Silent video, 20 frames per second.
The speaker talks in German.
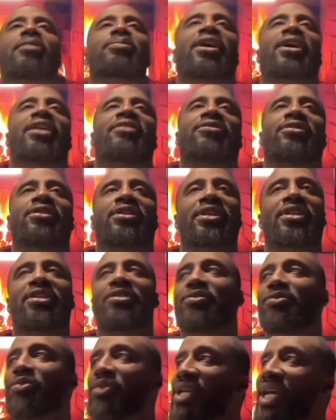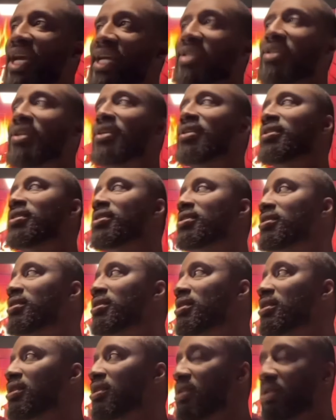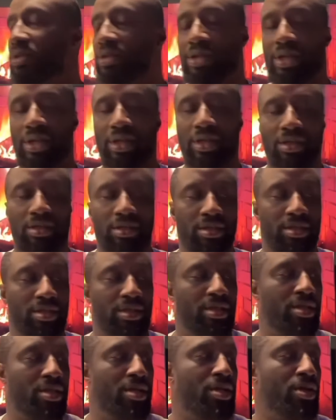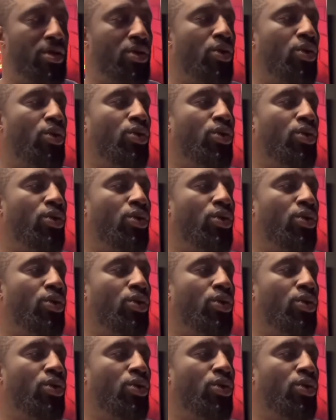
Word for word: Ein paar von den Reactern, okay? Wer denn?